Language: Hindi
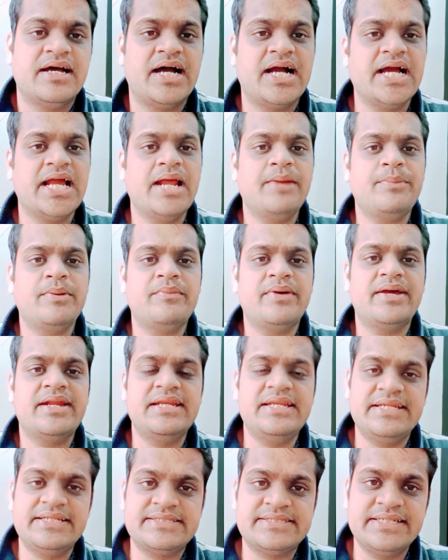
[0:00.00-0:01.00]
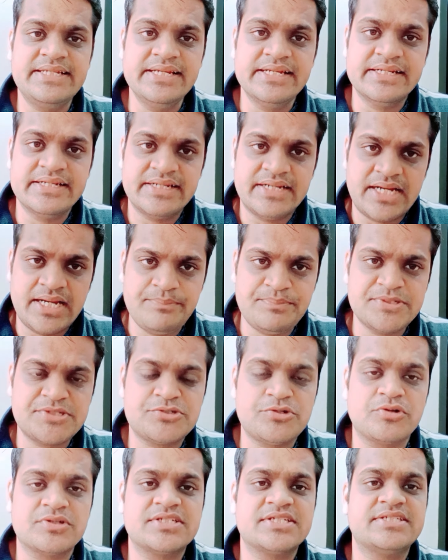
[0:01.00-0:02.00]
अगर आप हमारे लिंक से अप
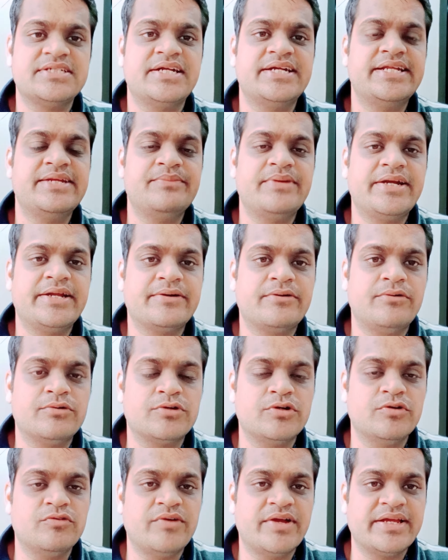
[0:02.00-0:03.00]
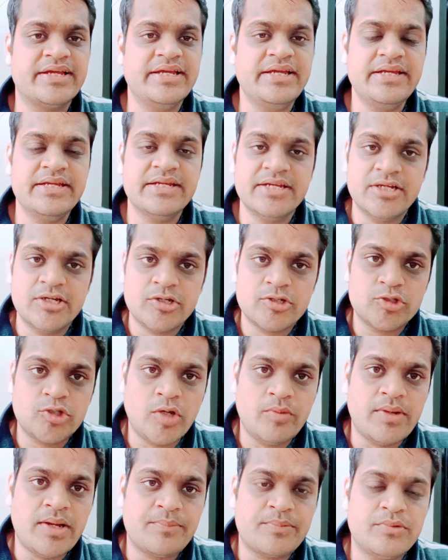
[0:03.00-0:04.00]
स्टॉक्स के साथ डीमेट अकाउंट खुलवाएंगे
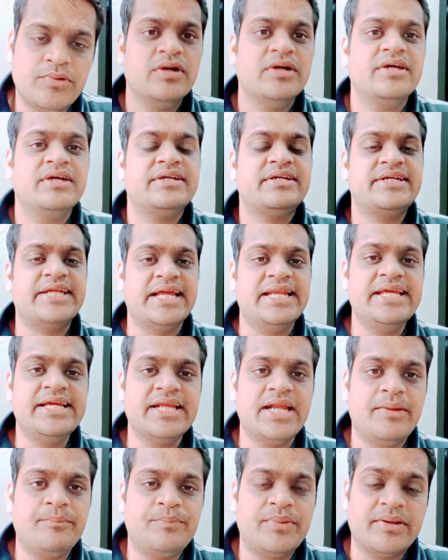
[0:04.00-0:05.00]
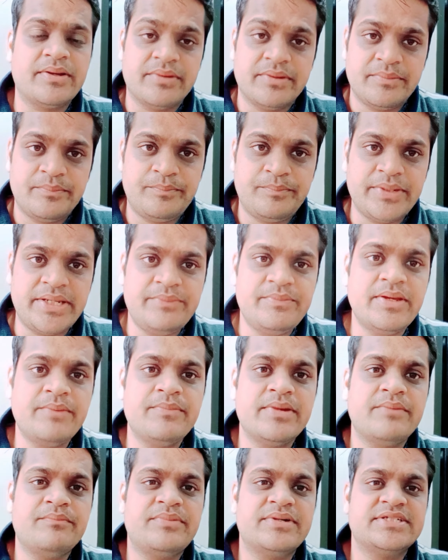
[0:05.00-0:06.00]
तो हम आपको टेलीग्राम पर प्रीमियम
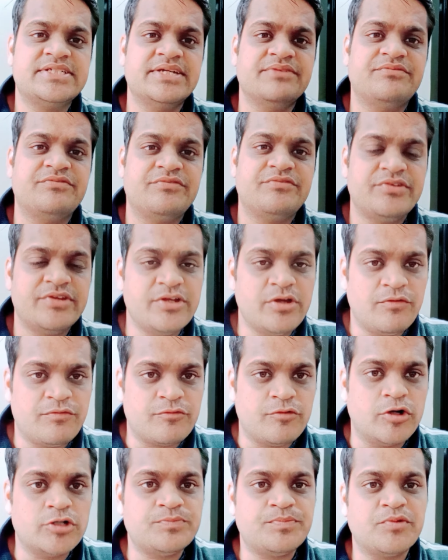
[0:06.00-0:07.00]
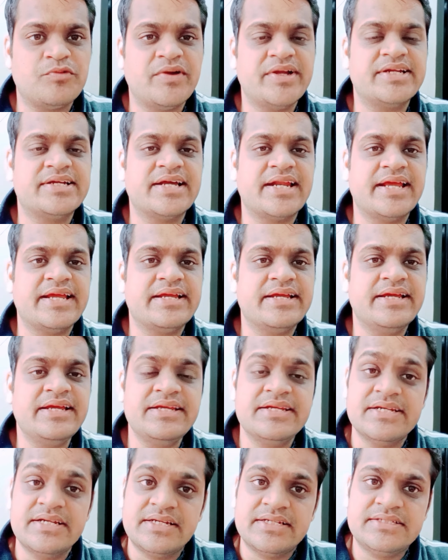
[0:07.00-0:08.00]
मेंबरशिप फ्री ऑफ कॉस्ट प्रोवाइड कराएंगे
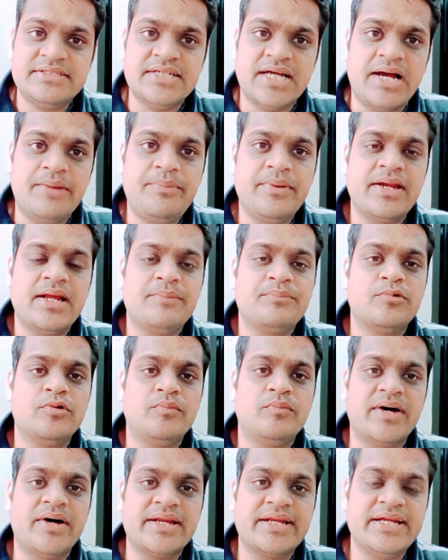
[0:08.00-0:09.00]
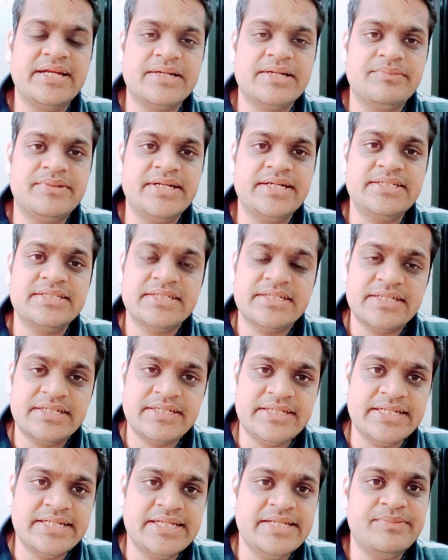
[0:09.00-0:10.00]
जहां पर आपको मार्केट अपडेट्स
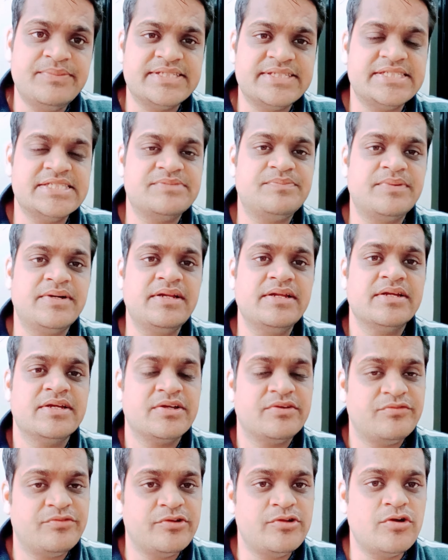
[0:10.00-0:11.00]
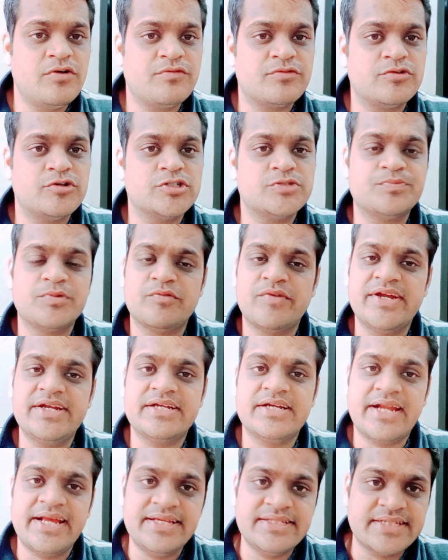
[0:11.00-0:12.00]
डेली बेसिस पर फ्री ऑफ कॉस्ट प्रोवाइड
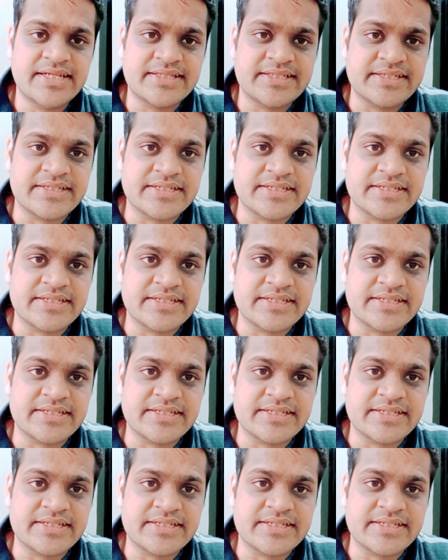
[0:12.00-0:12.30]
कराए जाते